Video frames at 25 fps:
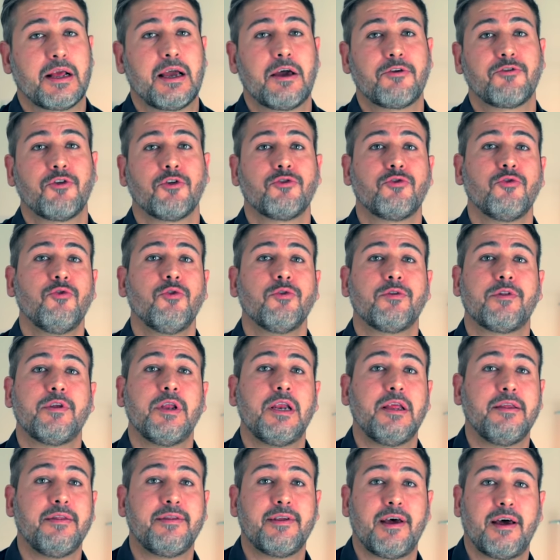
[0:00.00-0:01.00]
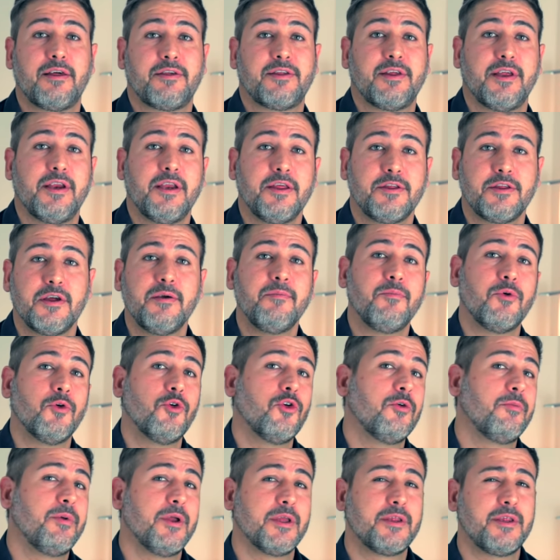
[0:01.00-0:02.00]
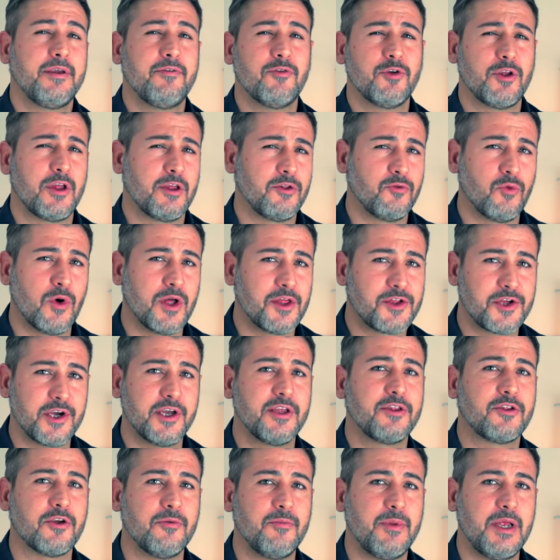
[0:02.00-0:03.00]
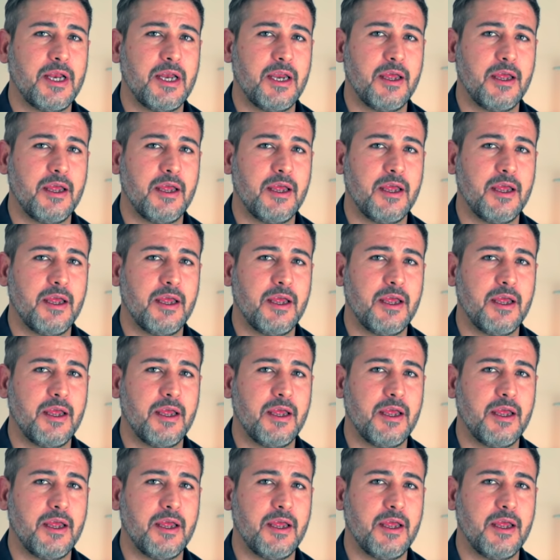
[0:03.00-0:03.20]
caso tu utilizzassi ad esempio un obiettivo da 200 mm